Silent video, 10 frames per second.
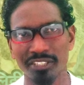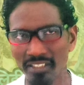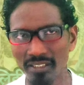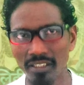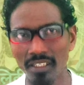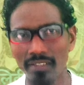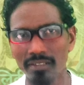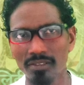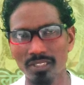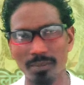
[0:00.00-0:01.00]
ठीक है
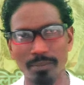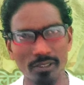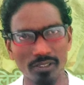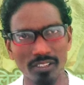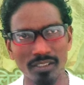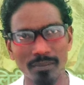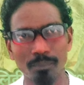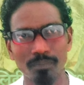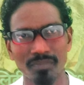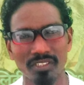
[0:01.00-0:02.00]
वीडियो
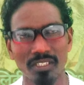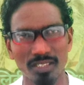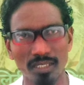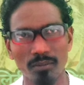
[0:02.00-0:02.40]
क्लिप ना